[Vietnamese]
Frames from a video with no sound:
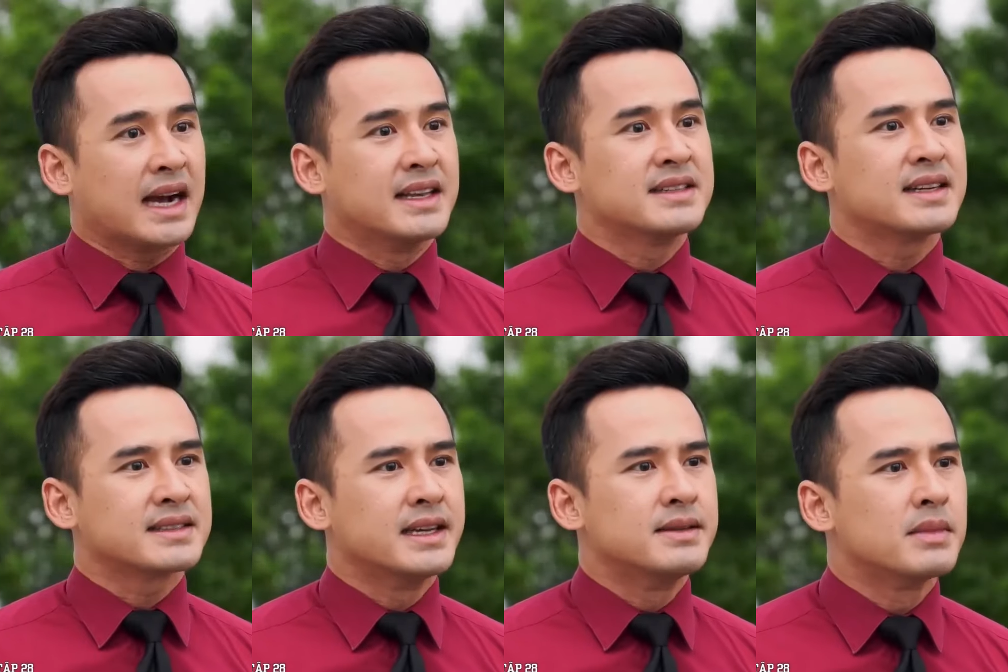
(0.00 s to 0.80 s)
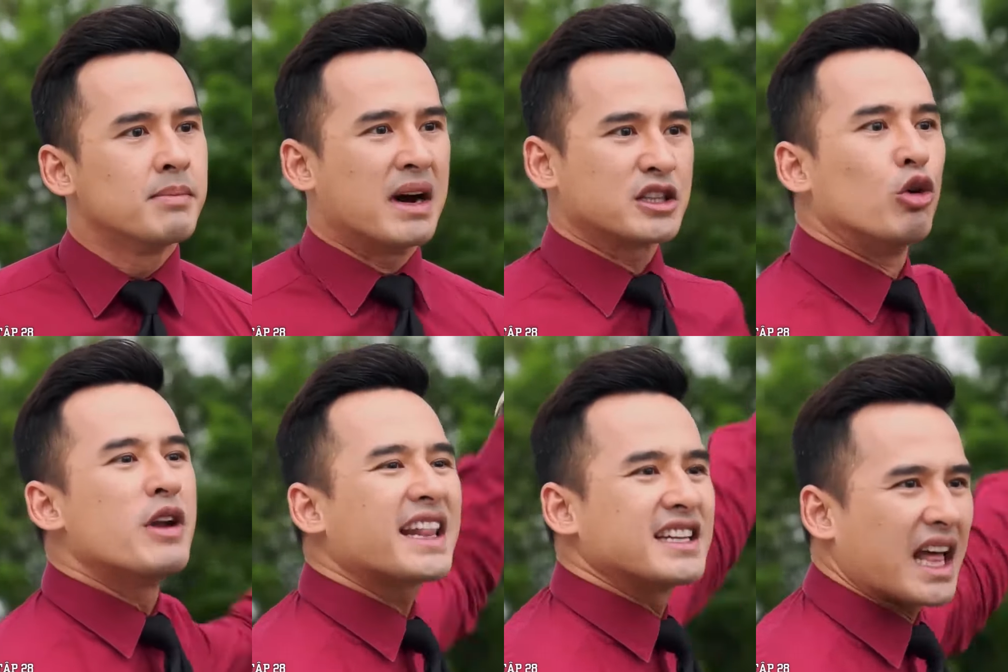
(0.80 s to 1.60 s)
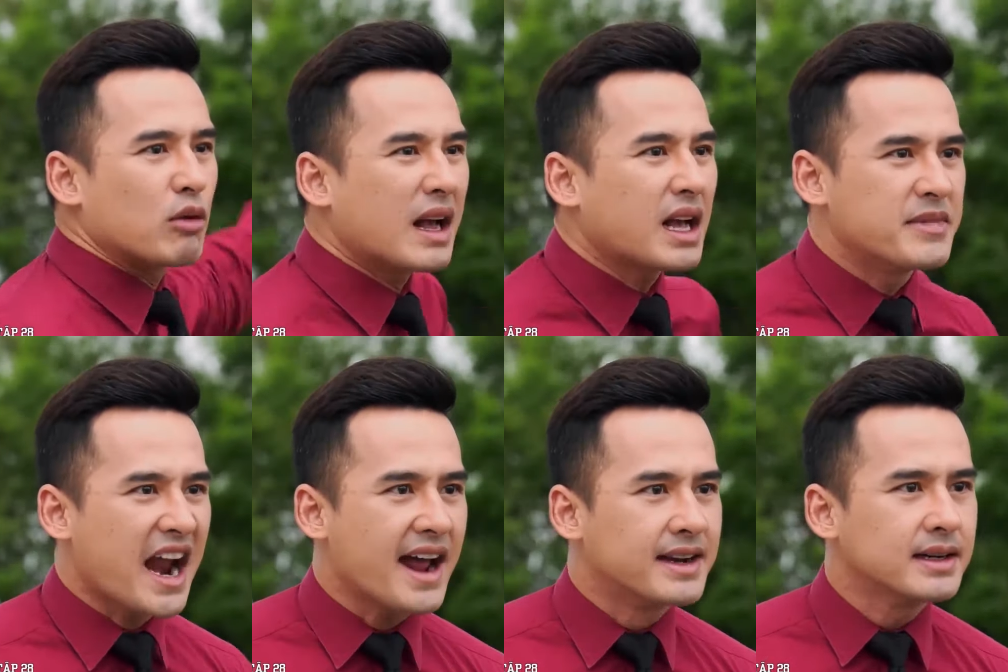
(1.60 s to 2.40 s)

chẳng những căng tin mà toilet người ta cũng gắn camera